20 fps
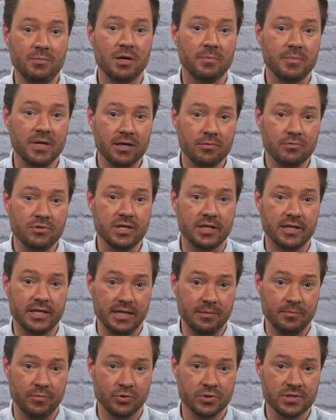Immer mehr
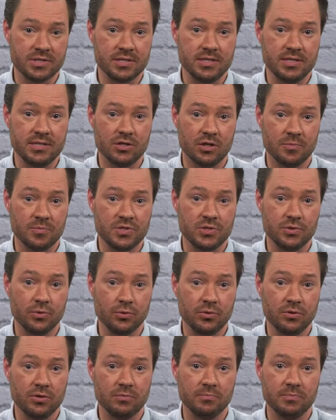Unternehmen nutzen diese
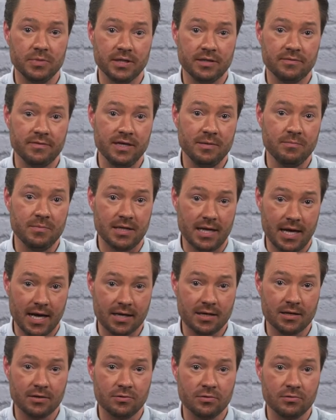Option, um bequem
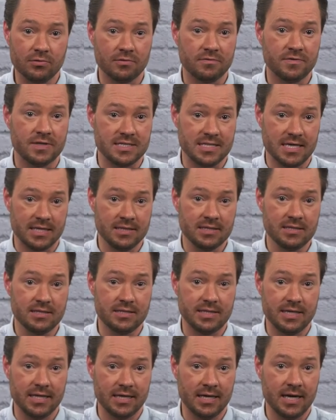Lagerung und
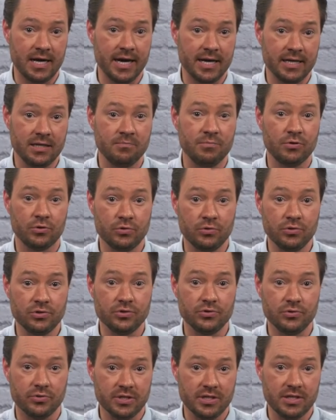Versand der eigenen
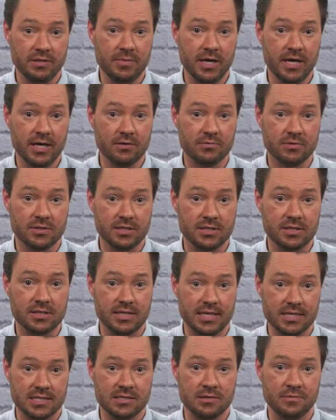Produkte durch eBay
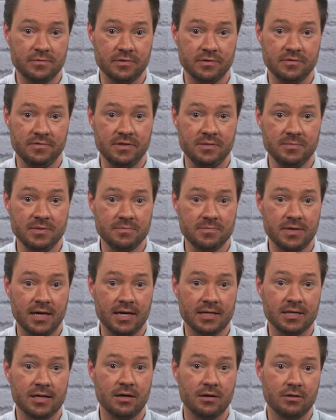und dessen
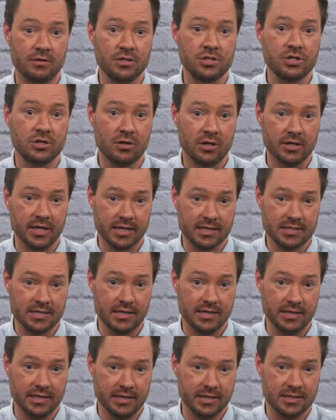Fulfillment-Partner Orange Connex
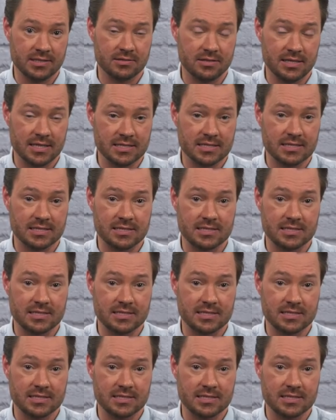erledigen zu lassen.